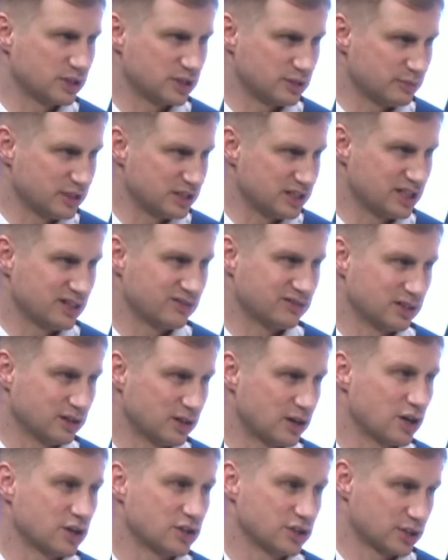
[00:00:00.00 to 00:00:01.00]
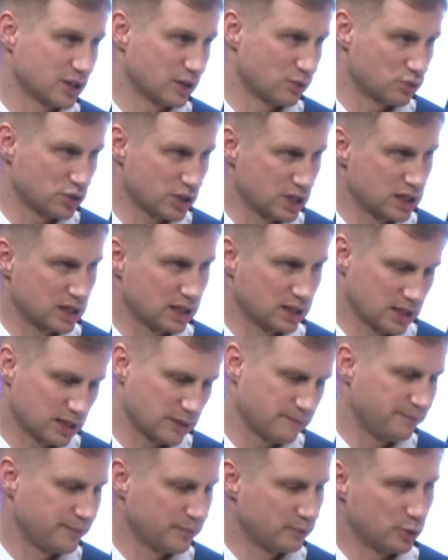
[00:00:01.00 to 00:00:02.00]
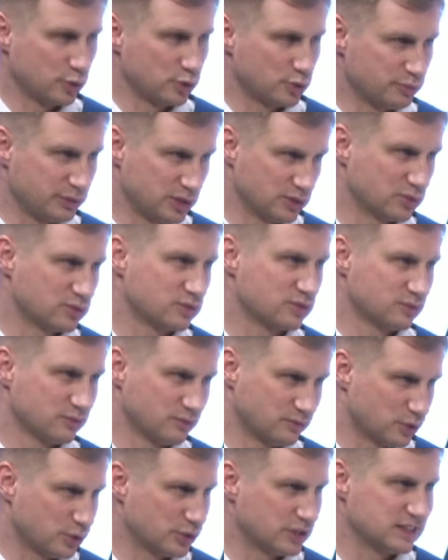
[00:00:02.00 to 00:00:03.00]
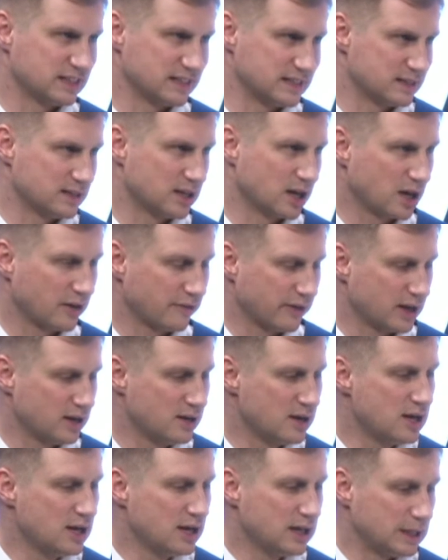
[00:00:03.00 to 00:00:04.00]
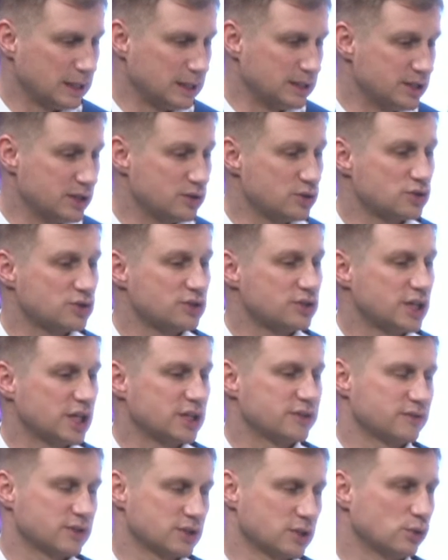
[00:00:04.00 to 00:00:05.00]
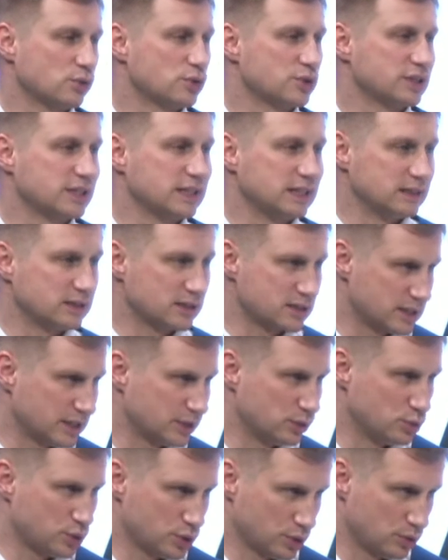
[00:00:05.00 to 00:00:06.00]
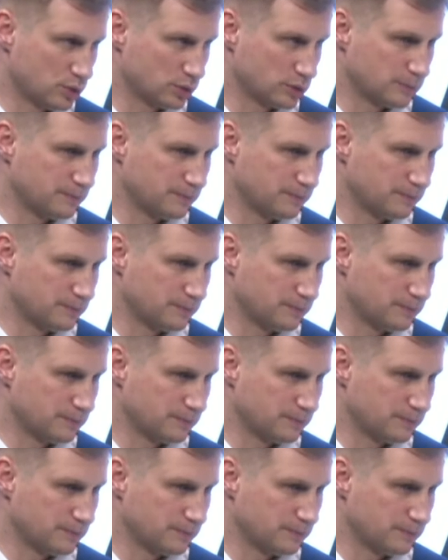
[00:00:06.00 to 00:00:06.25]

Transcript: демонтированных гаражных сооружений, она плюс-минус выходит одинаковый. И денежные средства заложены и на следующий год.